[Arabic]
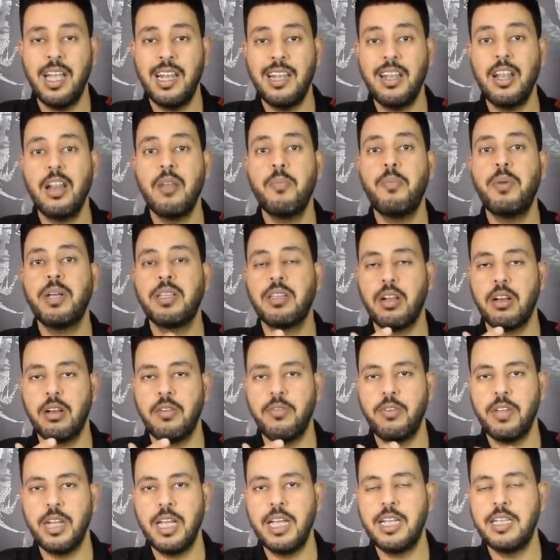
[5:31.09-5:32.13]
للبطل
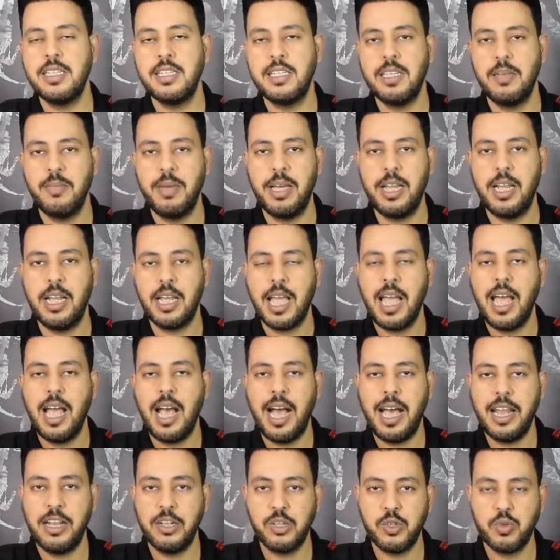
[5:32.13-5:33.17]
في نادي الزمالك
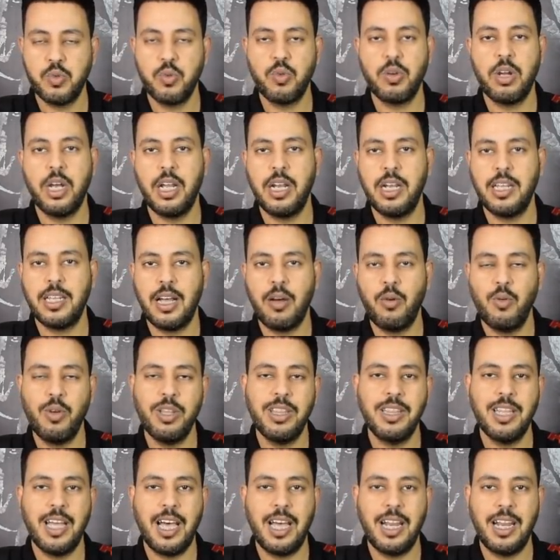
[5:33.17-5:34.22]
عن الصوره اللي
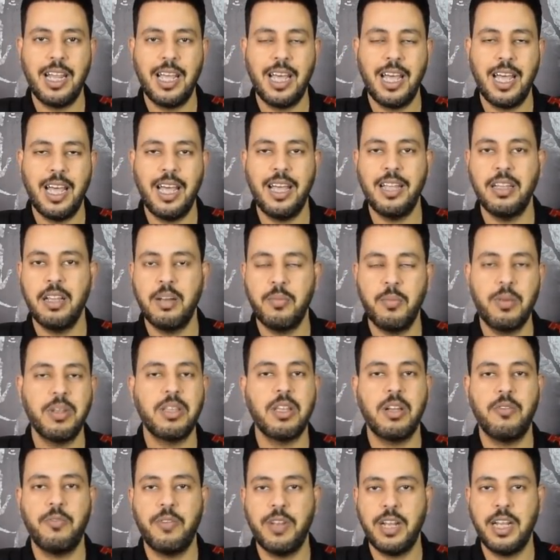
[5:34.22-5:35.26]
تعودنا عليها ان
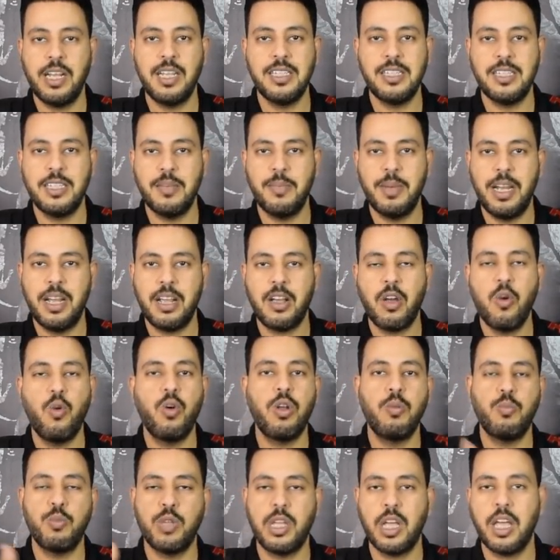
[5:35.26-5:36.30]
البطل في نادي الزمالك هو
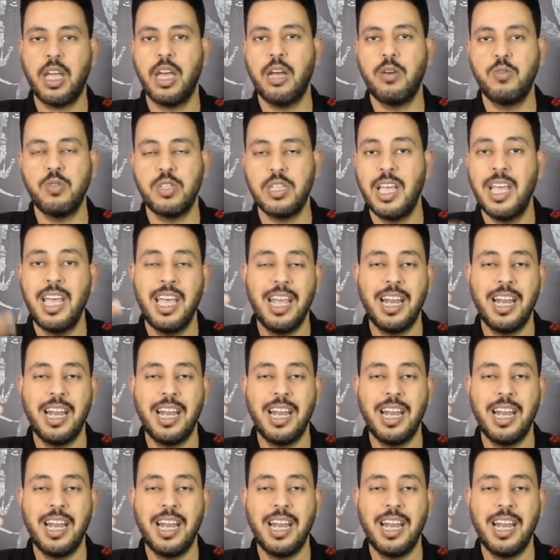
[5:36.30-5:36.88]
المتجاوز